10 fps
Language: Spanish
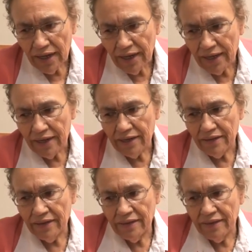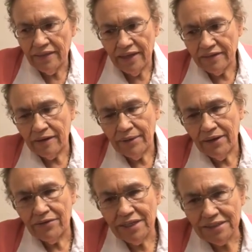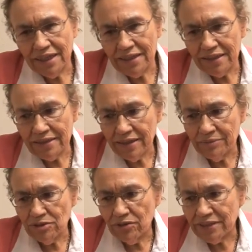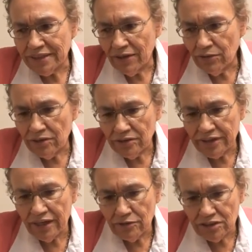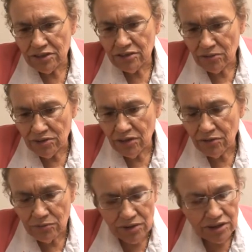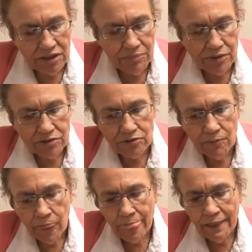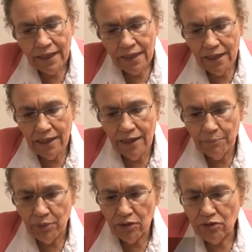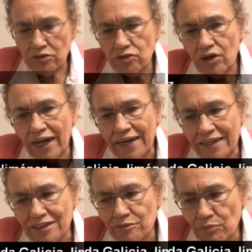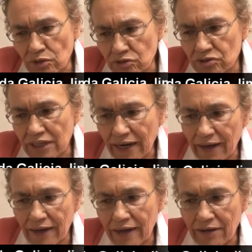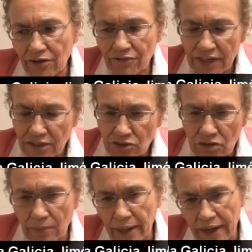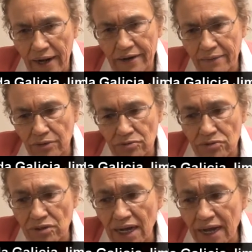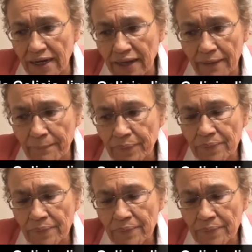eh, de Trabajadores al Servicio de Estado de los Estados y los Municipios y por otros organismos de la Confederación Obrera Revolucionaria,